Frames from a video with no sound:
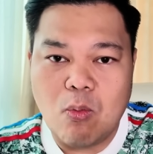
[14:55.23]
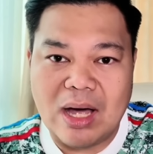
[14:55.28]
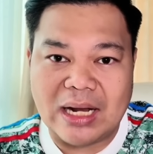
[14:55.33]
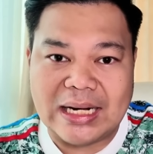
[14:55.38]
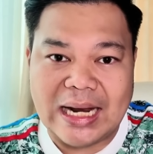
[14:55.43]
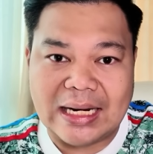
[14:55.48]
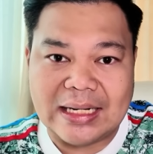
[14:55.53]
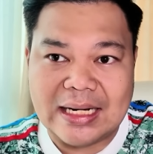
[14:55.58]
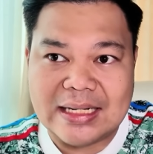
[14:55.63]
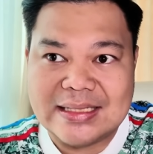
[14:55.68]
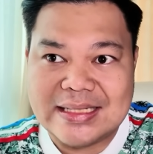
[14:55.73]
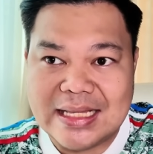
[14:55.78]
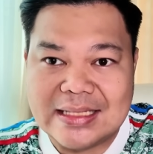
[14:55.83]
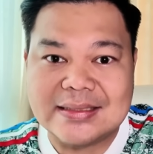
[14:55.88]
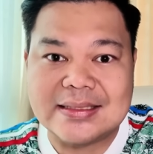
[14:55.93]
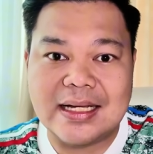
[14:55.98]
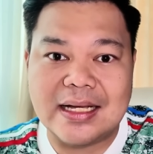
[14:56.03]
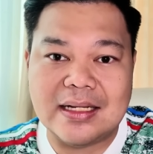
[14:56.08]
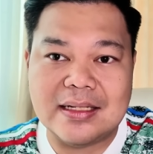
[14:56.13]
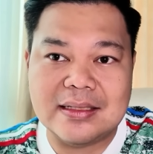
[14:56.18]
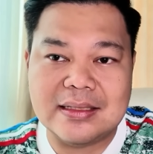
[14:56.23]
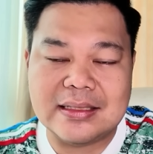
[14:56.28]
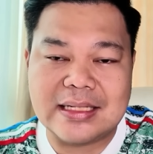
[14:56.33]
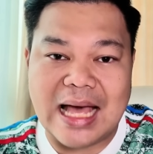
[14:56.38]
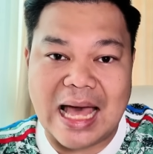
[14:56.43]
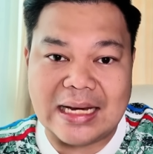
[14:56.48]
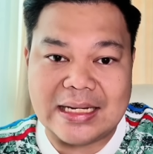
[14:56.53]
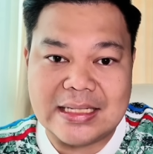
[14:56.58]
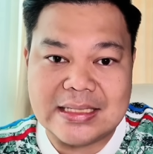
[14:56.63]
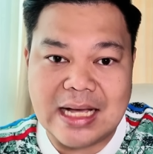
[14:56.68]
วารานั้นคิดถึง
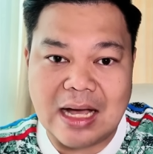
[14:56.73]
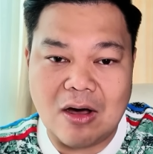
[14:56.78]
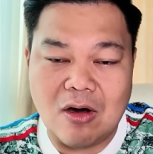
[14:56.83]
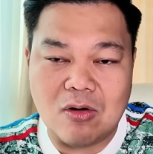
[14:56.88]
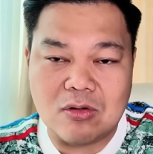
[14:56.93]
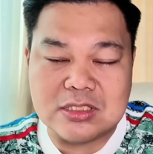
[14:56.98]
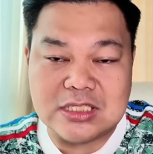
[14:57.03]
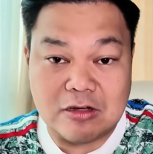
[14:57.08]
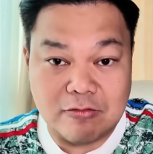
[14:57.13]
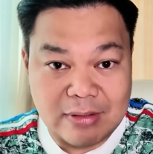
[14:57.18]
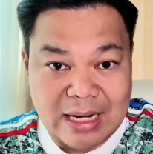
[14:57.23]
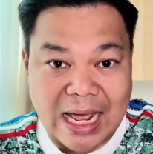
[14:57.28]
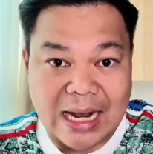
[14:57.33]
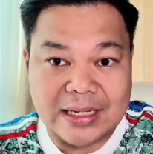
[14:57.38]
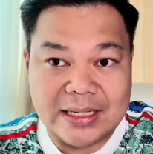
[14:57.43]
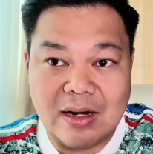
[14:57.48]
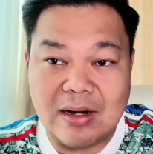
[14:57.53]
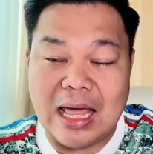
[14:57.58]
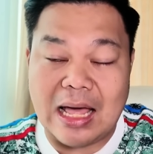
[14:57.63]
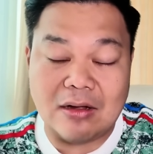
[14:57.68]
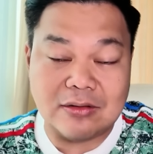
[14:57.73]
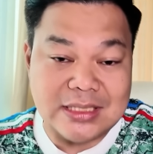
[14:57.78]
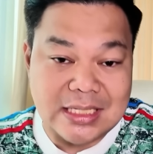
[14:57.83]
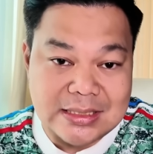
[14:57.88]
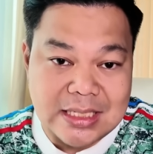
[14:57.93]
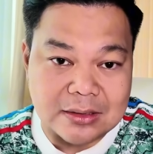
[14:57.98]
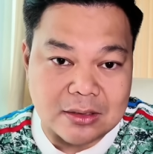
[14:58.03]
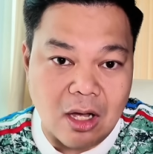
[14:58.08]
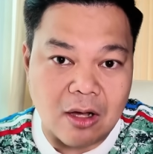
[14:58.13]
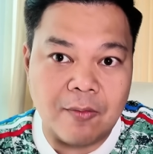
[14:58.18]
การที่เขาถึงเวลาที่แล้ว
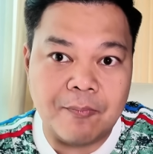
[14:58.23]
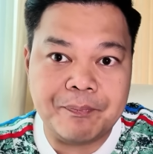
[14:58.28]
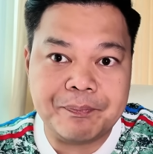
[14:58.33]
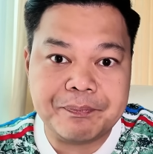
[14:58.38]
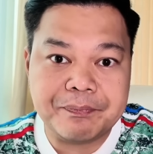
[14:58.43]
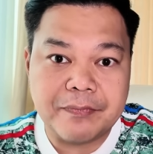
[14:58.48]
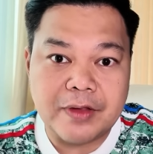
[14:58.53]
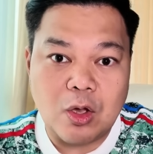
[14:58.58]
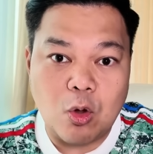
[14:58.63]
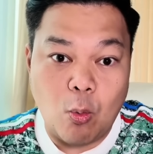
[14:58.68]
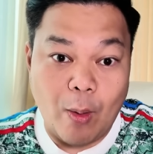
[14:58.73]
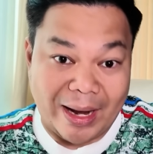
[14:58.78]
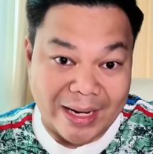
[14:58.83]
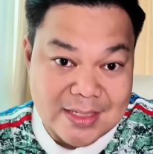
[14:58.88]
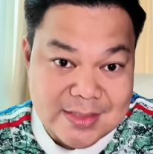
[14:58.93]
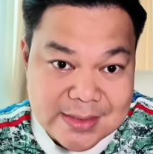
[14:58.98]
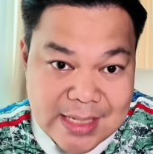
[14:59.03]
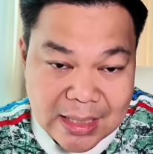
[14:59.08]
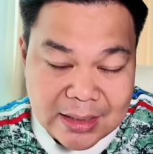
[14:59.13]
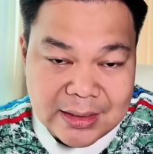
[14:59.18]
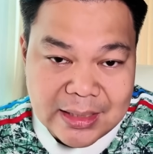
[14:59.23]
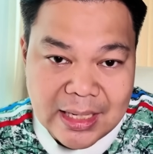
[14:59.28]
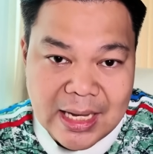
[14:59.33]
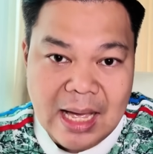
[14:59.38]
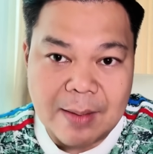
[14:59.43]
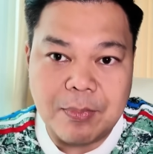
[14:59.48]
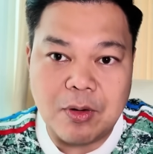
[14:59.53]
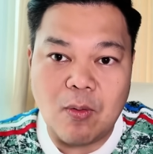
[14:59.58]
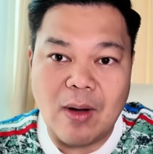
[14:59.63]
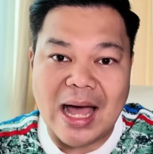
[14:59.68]
ที่จะต้องแขวนสตั๊ด
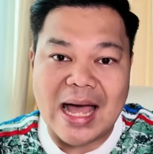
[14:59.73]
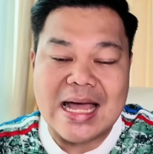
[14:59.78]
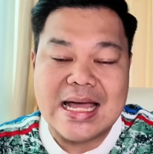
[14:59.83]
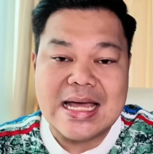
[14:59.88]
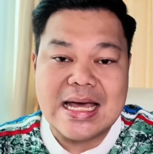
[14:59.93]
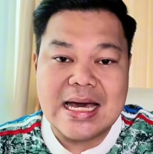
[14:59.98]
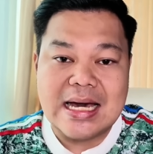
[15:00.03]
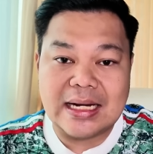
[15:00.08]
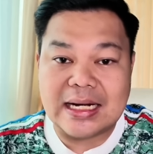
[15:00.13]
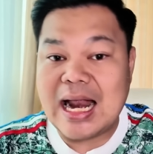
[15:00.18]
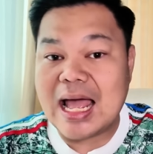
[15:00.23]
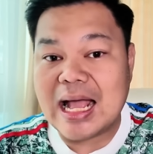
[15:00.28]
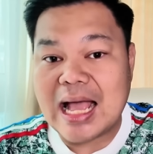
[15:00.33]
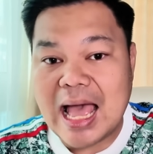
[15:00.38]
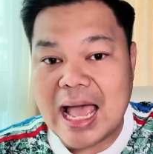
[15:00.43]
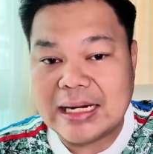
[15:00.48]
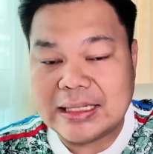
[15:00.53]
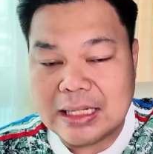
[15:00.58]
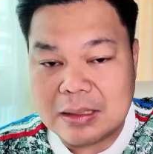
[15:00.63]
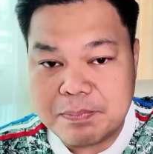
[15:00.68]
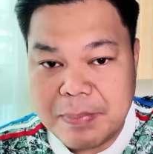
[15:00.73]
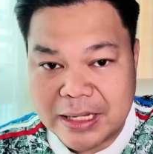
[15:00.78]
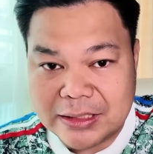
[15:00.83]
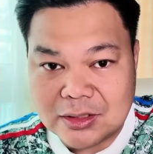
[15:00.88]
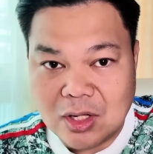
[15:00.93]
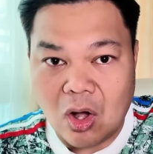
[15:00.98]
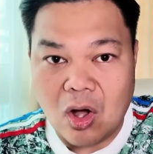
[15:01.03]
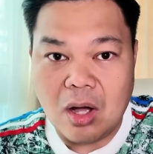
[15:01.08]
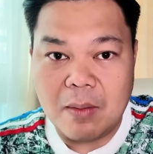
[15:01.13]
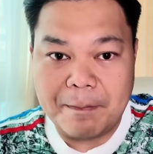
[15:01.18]
นะครับเพราะว่าร่างกายนั้นไป
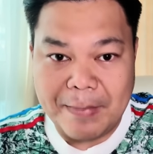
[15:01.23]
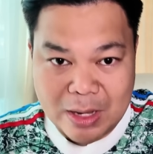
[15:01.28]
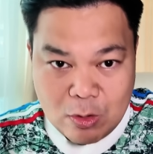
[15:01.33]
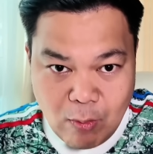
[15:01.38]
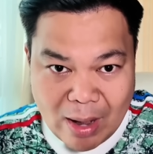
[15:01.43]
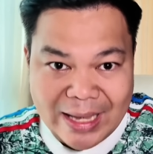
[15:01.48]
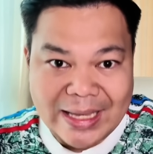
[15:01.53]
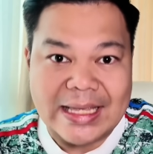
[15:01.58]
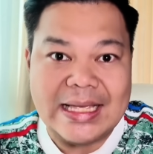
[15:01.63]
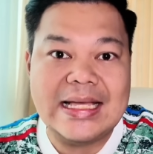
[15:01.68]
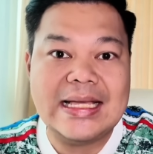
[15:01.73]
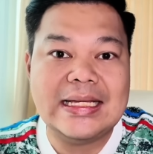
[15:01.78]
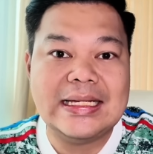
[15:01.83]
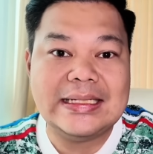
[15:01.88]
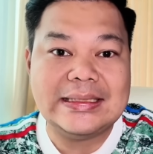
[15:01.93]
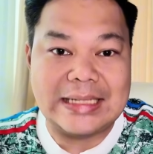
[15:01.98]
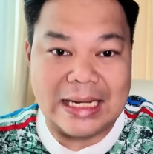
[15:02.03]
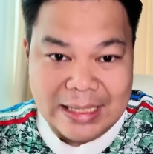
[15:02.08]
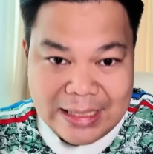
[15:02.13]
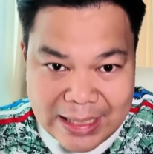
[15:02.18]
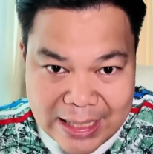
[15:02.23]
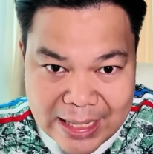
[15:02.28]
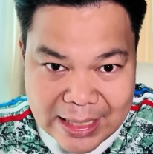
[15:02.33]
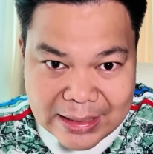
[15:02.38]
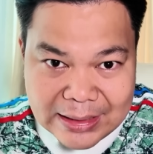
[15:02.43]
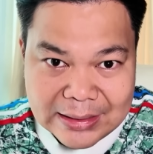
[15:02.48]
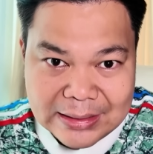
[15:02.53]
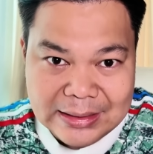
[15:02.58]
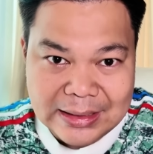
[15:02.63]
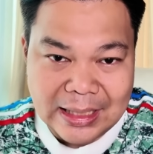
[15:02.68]
ต่อไม่ไหวนั่นเอ
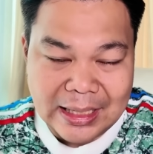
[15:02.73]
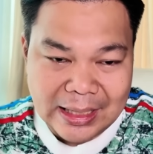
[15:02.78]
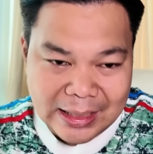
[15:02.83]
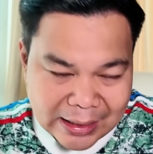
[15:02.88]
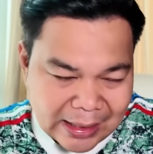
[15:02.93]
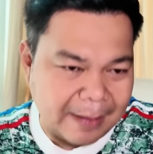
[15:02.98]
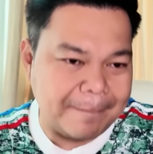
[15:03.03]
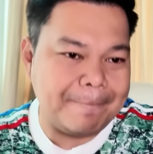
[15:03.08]
งนะค